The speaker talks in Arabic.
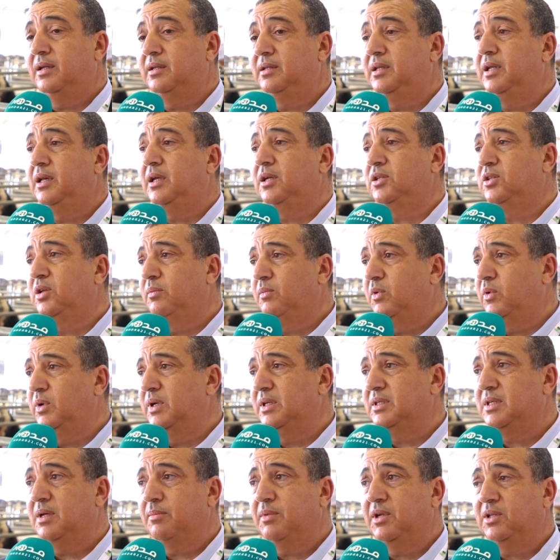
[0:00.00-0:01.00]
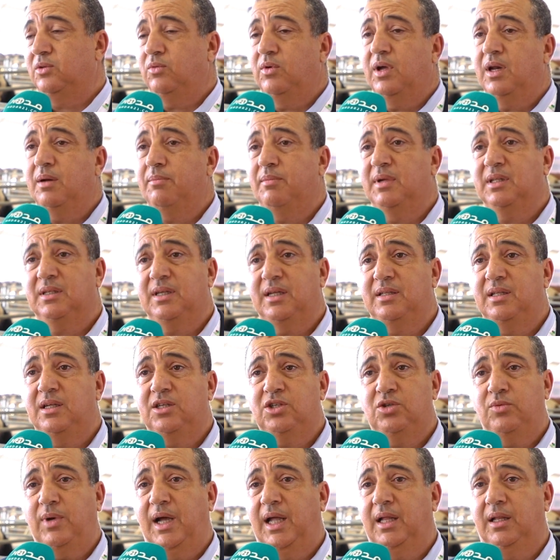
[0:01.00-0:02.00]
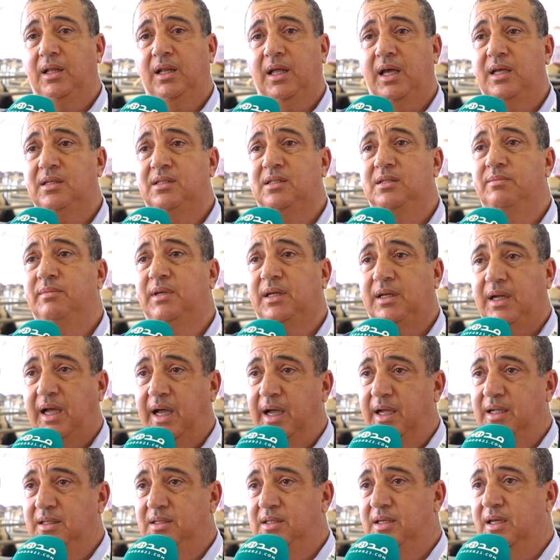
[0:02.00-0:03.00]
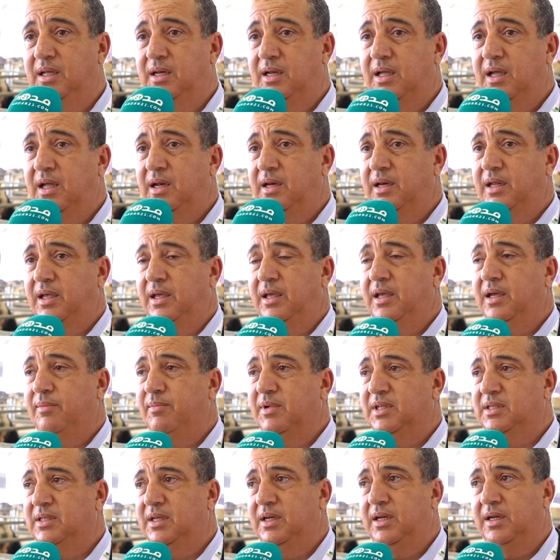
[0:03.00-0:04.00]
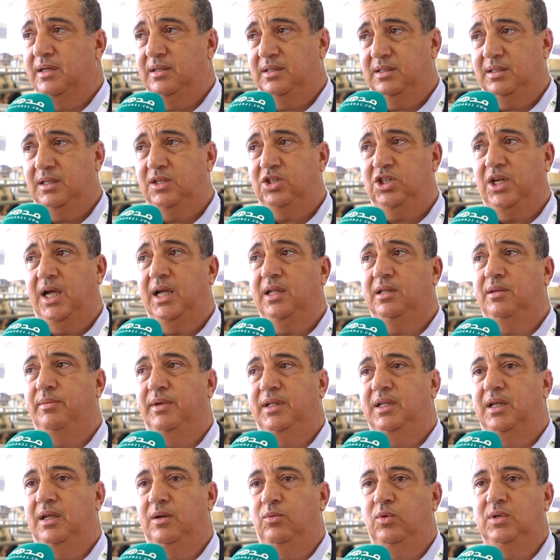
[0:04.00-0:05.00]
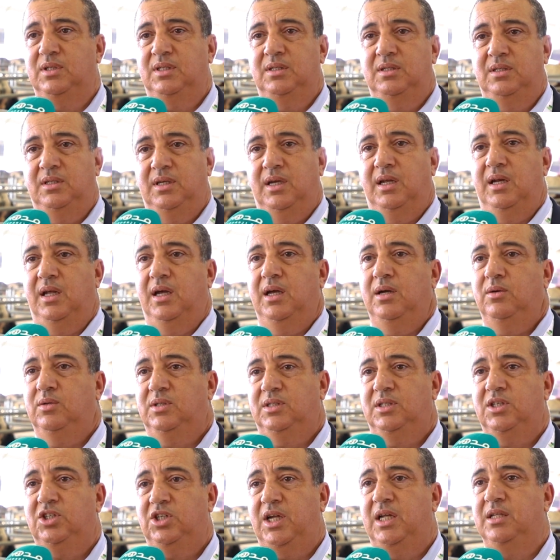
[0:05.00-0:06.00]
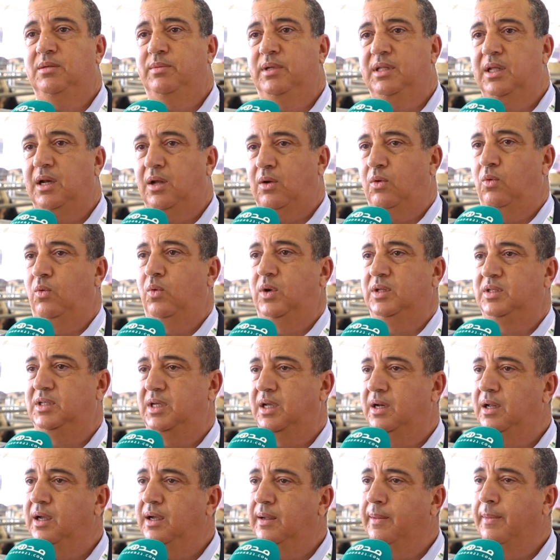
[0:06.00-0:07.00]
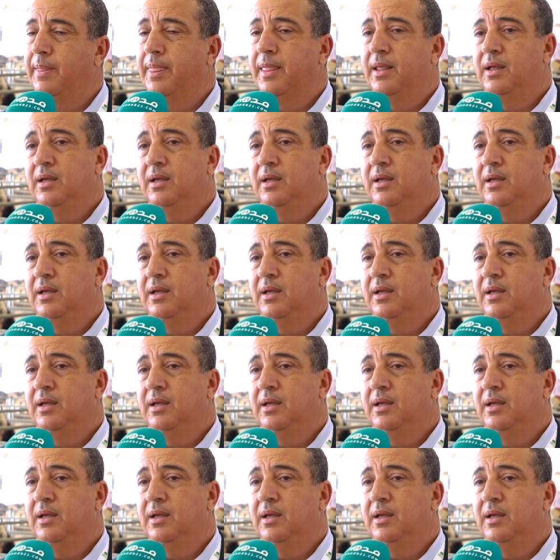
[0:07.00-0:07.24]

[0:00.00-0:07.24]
ديريكتومون لي زاباتوار ما تختارش واحد القسط من الراحه ديالها اللي هي مثلا استرجعت بعدا الوزن ديالها واسترجعت بعدا القوه ديالها